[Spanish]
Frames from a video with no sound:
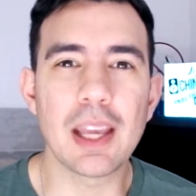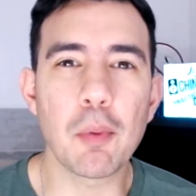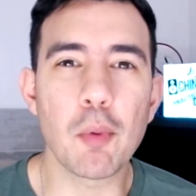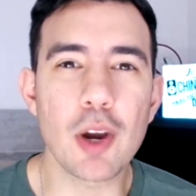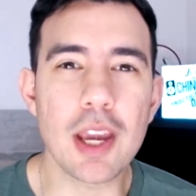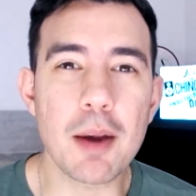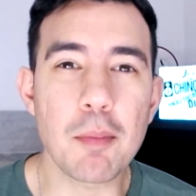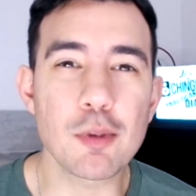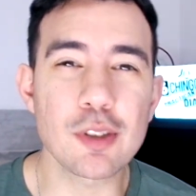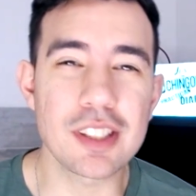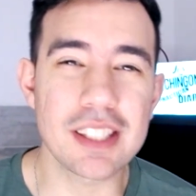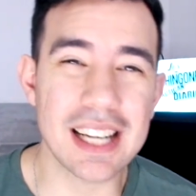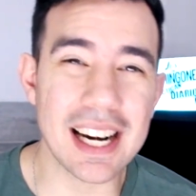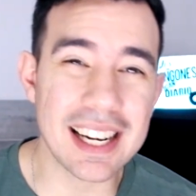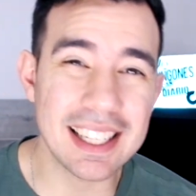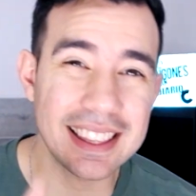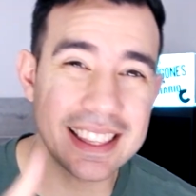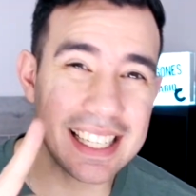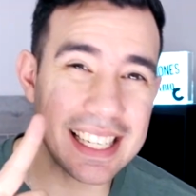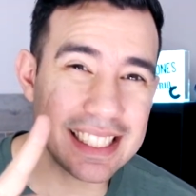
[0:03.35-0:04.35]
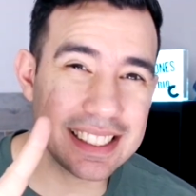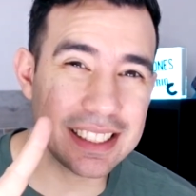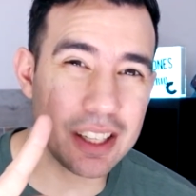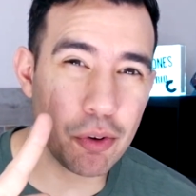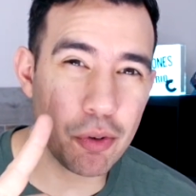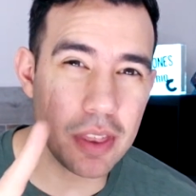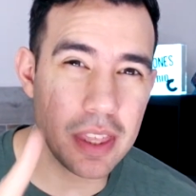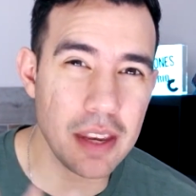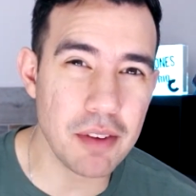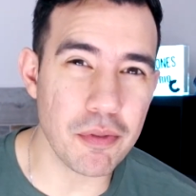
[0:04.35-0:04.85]
Te voy a mostrar tres
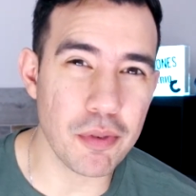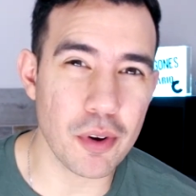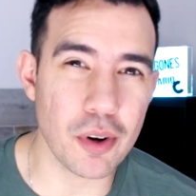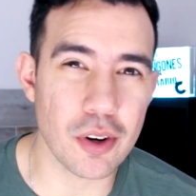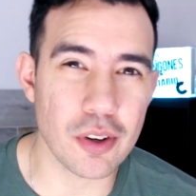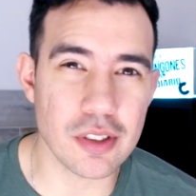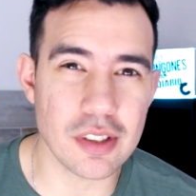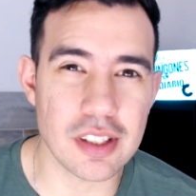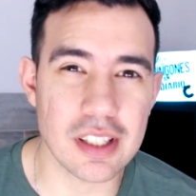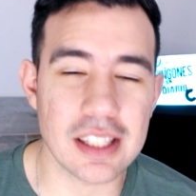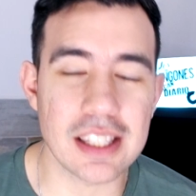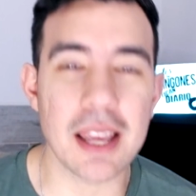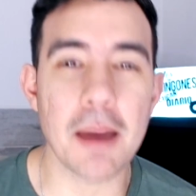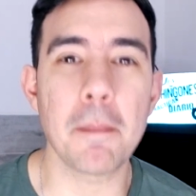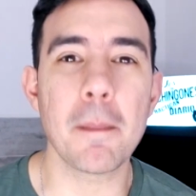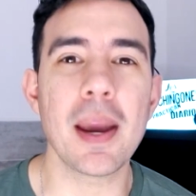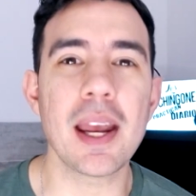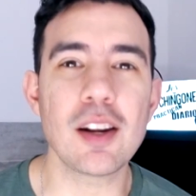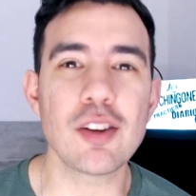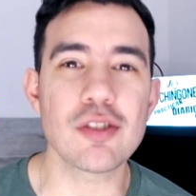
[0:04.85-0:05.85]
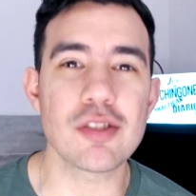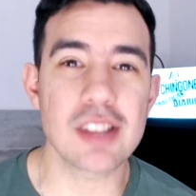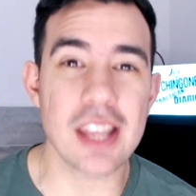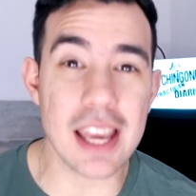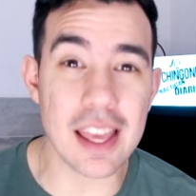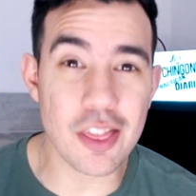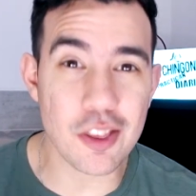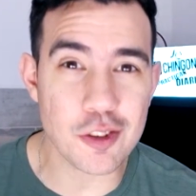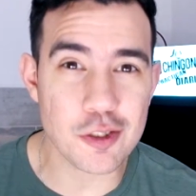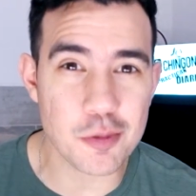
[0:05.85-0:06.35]
audífonos de menos
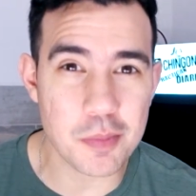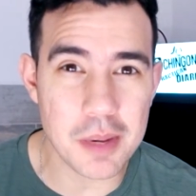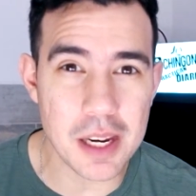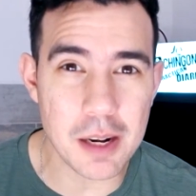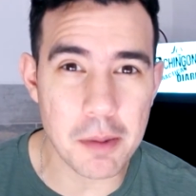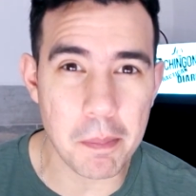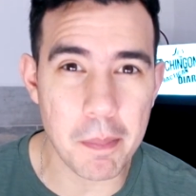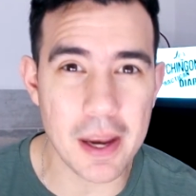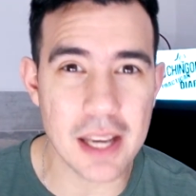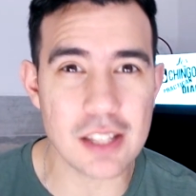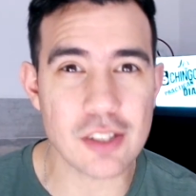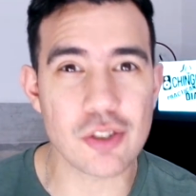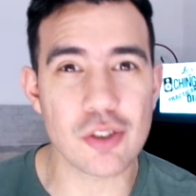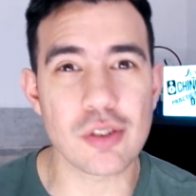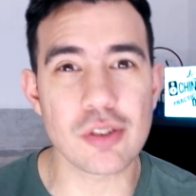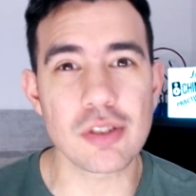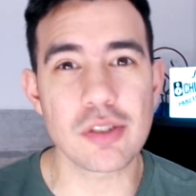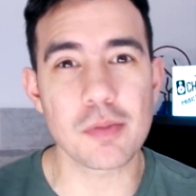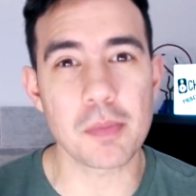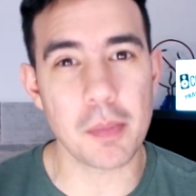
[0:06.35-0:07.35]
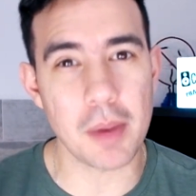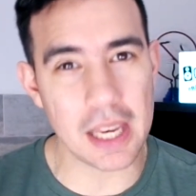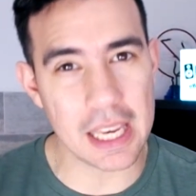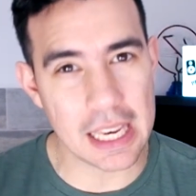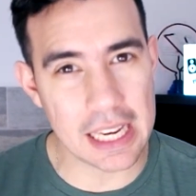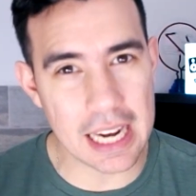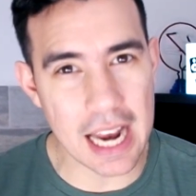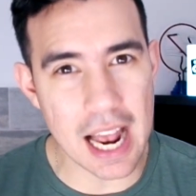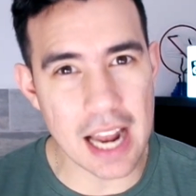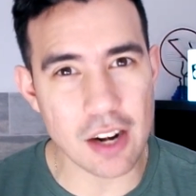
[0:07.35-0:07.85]
de 2 mil pesos
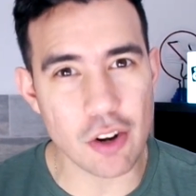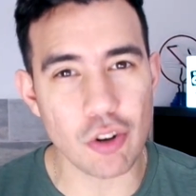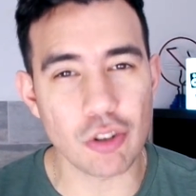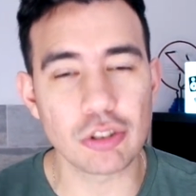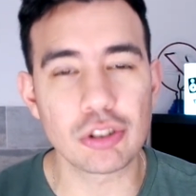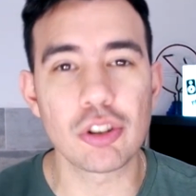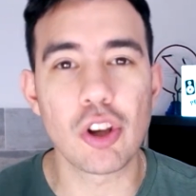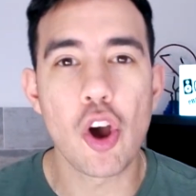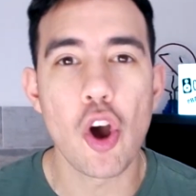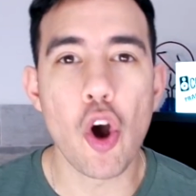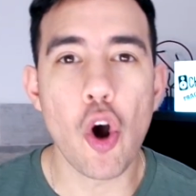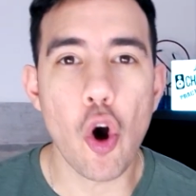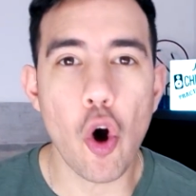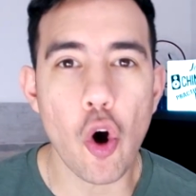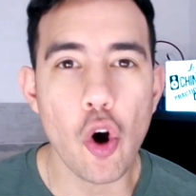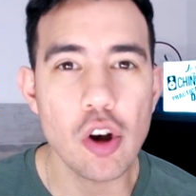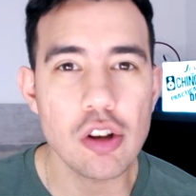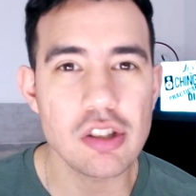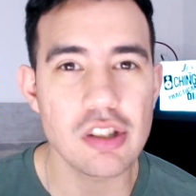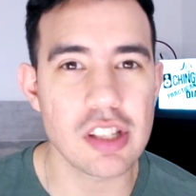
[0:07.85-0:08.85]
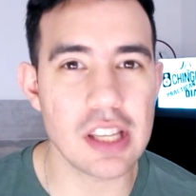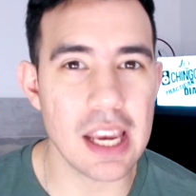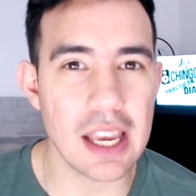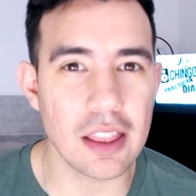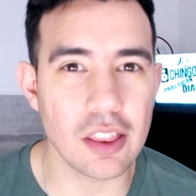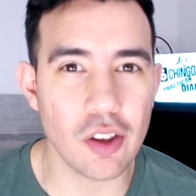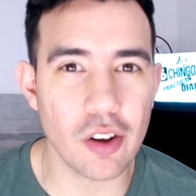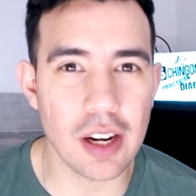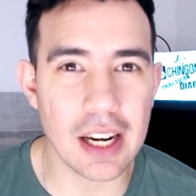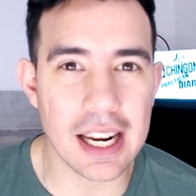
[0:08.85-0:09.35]
mexicanos o
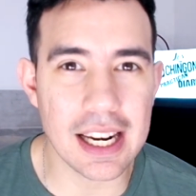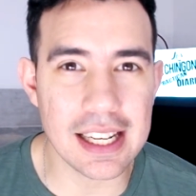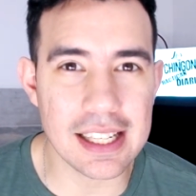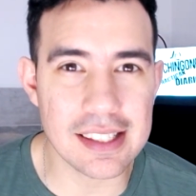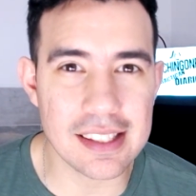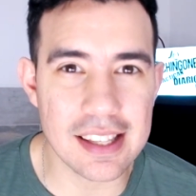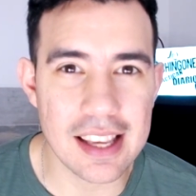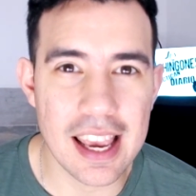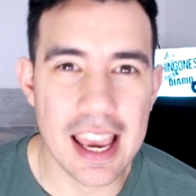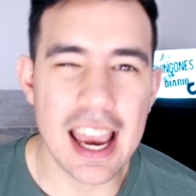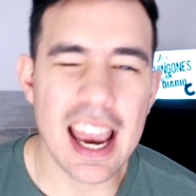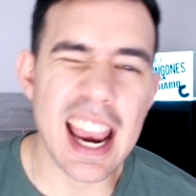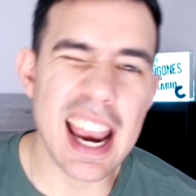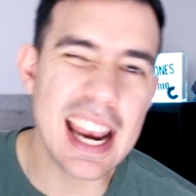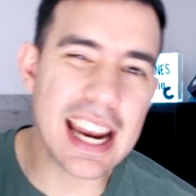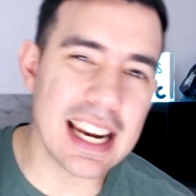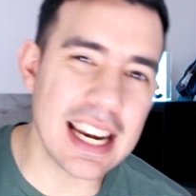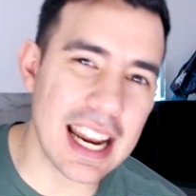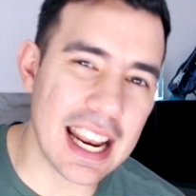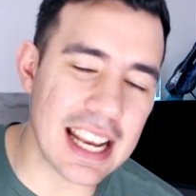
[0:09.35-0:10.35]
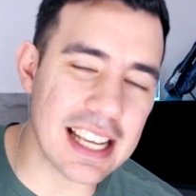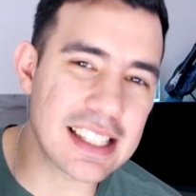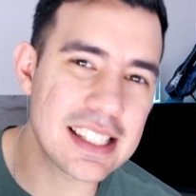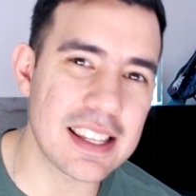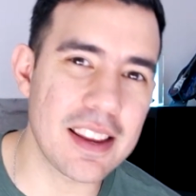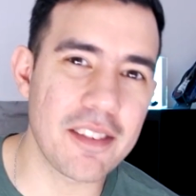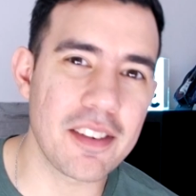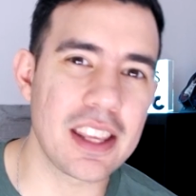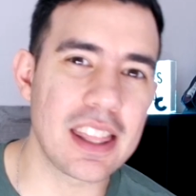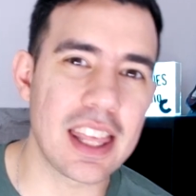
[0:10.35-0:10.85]
100 dólares en
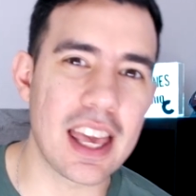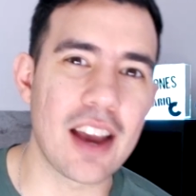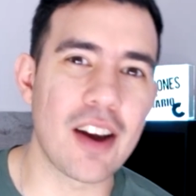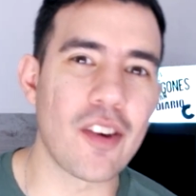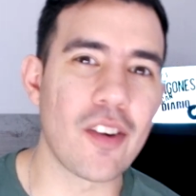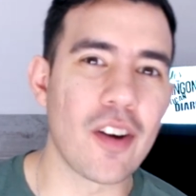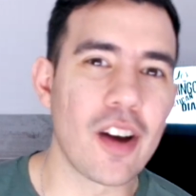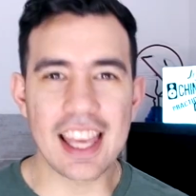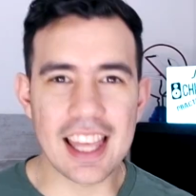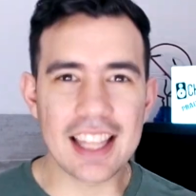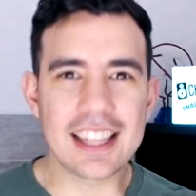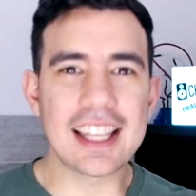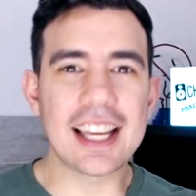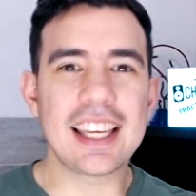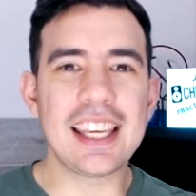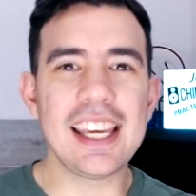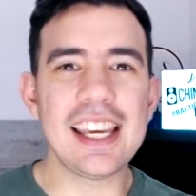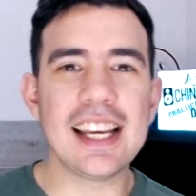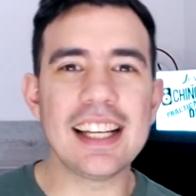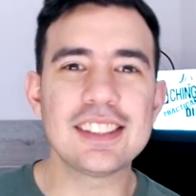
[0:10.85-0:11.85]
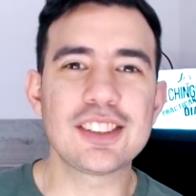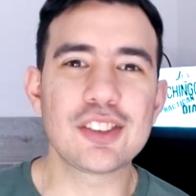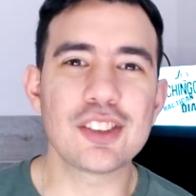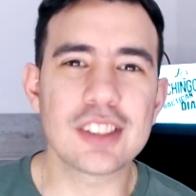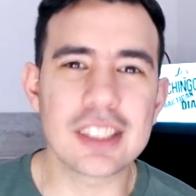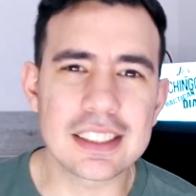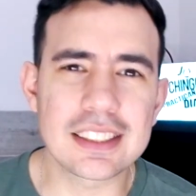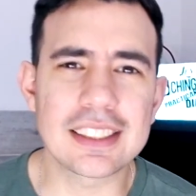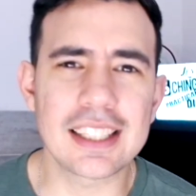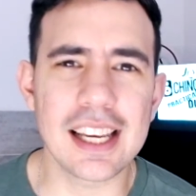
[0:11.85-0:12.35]
este video. Quédate aquí, esto
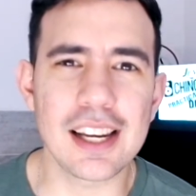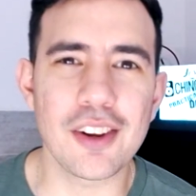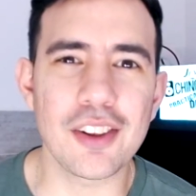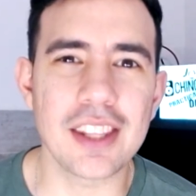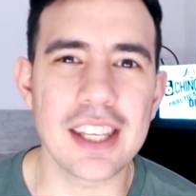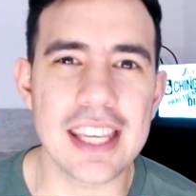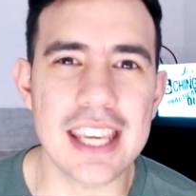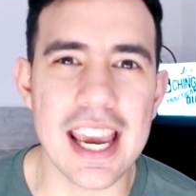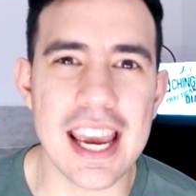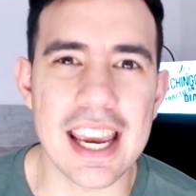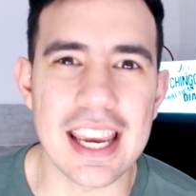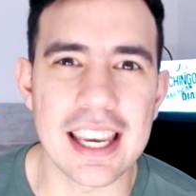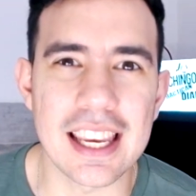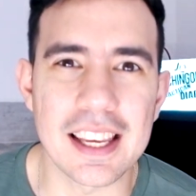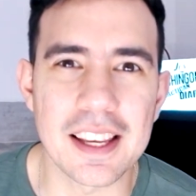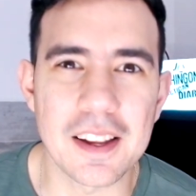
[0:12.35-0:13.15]
es estilo DJ.